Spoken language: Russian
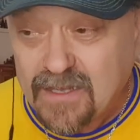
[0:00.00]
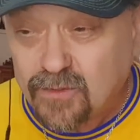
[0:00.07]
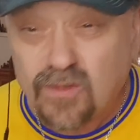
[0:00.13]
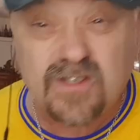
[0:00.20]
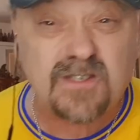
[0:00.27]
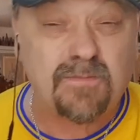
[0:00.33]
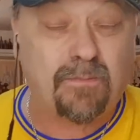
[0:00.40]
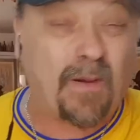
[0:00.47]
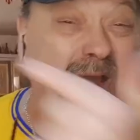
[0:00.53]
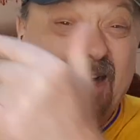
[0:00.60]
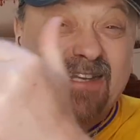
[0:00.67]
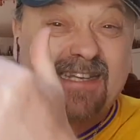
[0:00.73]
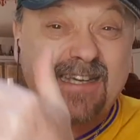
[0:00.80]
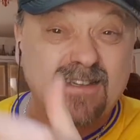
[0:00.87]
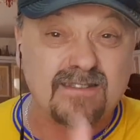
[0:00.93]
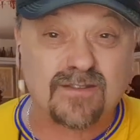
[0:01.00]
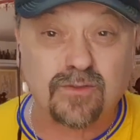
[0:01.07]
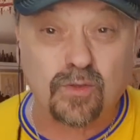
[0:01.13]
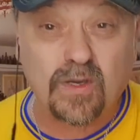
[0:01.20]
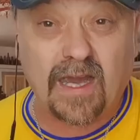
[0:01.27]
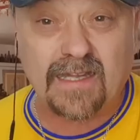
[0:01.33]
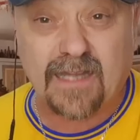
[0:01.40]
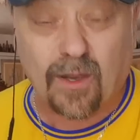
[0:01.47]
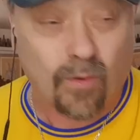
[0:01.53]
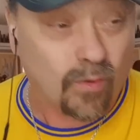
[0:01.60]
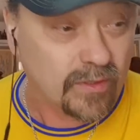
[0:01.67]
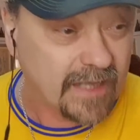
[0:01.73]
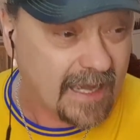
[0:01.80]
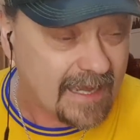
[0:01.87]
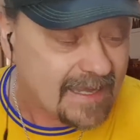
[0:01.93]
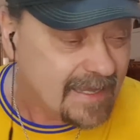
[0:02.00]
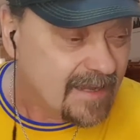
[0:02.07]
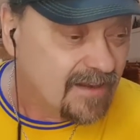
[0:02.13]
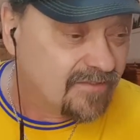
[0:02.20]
То есть партия «Слуга народа»